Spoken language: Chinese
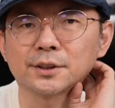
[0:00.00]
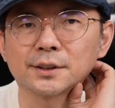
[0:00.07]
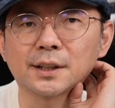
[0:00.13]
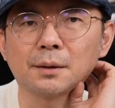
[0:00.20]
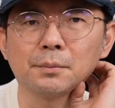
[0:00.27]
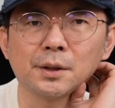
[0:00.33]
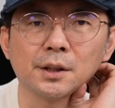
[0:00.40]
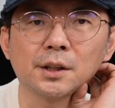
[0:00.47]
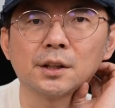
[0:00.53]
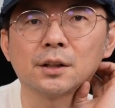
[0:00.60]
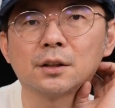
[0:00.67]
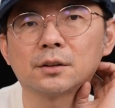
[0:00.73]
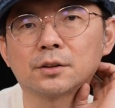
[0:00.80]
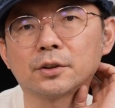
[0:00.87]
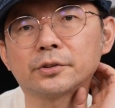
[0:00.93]
十三 mini
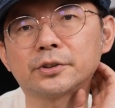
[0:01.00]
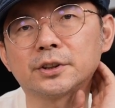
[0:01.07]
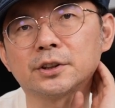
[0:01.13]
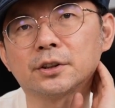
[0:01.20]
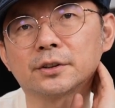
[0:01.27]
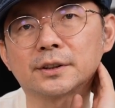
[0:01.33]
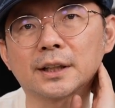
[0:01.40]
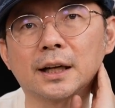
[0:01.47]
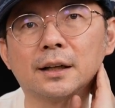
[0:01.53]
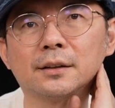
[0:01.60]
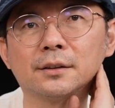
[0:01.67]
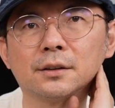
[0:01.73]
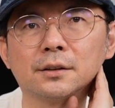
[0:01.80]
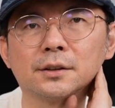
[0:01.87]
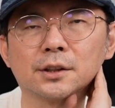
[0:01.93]
呢，都只有占
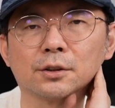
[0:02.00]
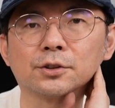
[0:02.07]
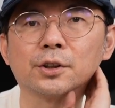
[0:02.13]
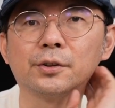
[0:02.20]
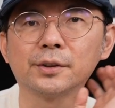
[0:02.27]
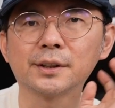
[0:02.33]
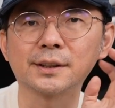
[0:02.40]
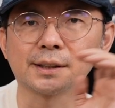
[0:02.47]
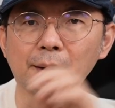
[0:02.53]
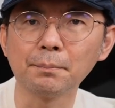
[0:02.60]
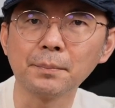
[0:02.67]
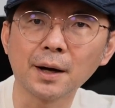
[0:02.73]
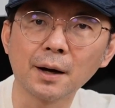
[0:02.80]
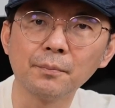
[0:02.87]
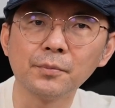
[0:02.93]
销售额的 百
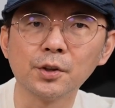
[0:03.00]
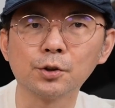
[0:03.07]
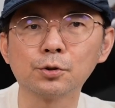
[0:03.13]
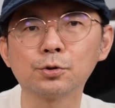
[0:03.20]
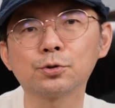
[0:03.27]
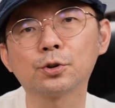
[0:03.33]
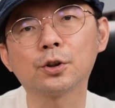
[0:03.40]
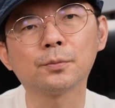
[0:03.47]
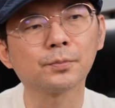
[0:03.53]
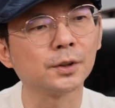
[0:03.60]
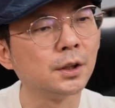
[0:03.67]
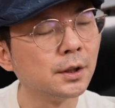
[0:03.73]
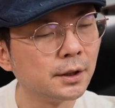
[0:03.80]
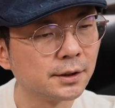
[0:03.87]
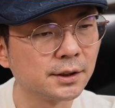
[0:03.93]
分之三。也就是说，
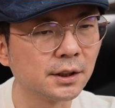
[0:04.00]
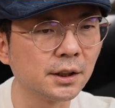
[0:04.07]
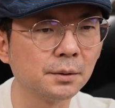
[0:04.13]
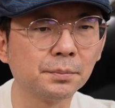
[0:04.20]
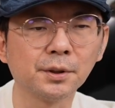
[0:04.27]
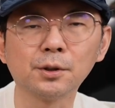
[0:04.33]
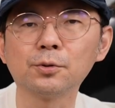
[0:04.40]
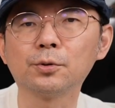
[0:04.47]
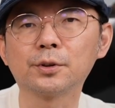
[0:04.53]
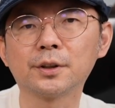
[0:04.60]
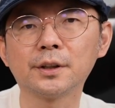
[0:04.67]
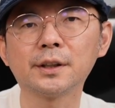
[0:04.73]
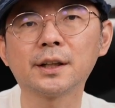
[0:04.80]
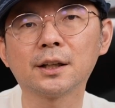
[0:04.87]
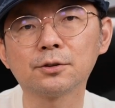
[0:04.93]
今年苹果
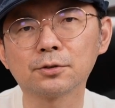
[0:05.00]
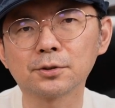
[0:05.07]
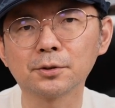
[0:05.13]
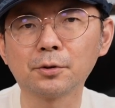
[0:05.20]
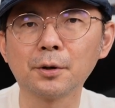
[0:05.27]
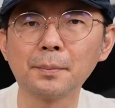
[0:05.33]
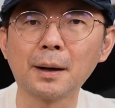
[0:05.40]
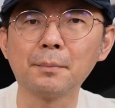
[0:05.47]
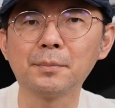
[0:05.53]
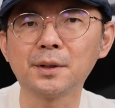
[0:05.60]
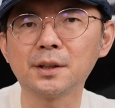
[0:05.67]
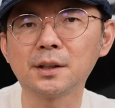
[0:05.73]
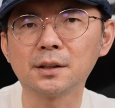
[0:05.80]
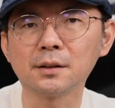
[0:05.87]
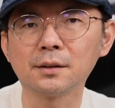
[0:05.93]
呢，应该就是会把
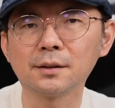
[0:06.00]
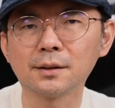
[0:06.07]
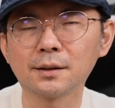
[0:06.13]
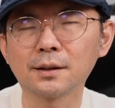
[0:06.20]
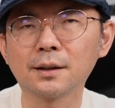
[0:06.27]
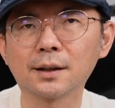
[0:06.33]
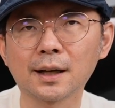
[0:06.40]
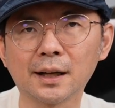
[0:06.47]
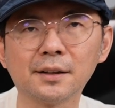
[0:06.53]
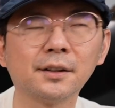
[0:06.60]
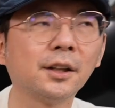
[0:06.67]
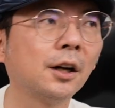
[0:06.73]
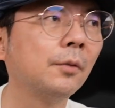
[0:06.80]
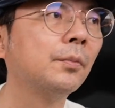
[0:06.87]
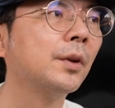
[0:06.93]
mini 砍
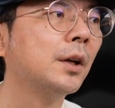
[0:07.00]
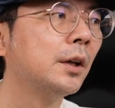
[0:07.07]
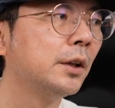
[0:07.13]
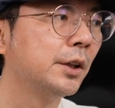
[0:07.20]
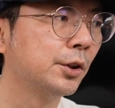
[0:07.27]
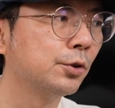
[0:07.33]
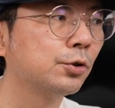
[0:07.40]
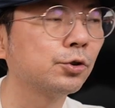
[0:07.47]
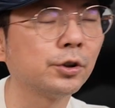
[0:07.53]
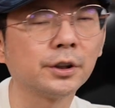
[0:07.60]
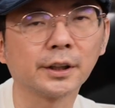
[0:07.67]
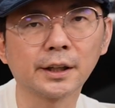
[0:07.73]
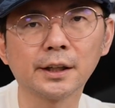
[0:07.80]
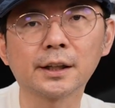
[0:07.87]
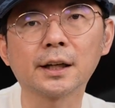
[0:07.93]
掉。也就是说，
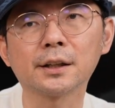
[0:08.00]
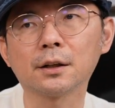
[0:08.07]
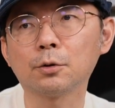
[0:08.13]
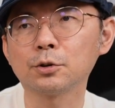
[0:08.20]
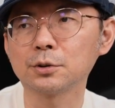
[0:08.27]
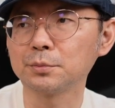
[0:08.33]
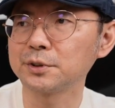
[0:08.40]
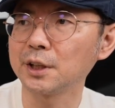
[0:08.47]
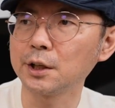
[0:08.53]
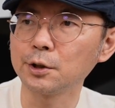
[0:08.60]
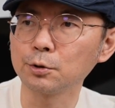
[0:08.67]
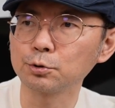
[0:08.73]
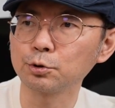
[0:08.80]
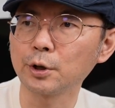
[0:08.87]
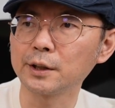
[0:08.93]
你可以看到为什么现在
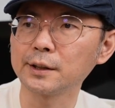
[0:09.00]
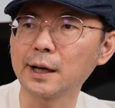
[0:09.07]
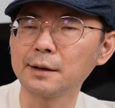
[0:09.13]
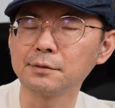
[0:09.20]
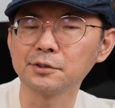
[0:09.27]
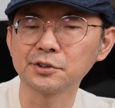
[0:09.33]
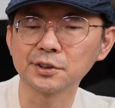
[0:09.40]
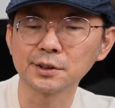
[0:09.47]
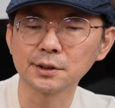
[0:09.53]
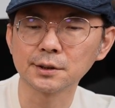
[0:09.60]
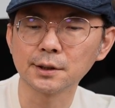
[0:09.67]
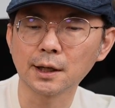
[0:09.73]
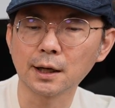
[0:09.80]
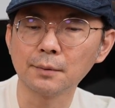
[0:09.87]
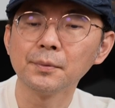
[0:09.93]
流出来的 iPhone 十
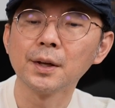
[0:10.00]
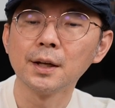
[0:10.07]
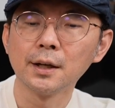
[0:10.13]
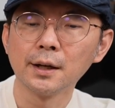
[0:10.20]
四啊。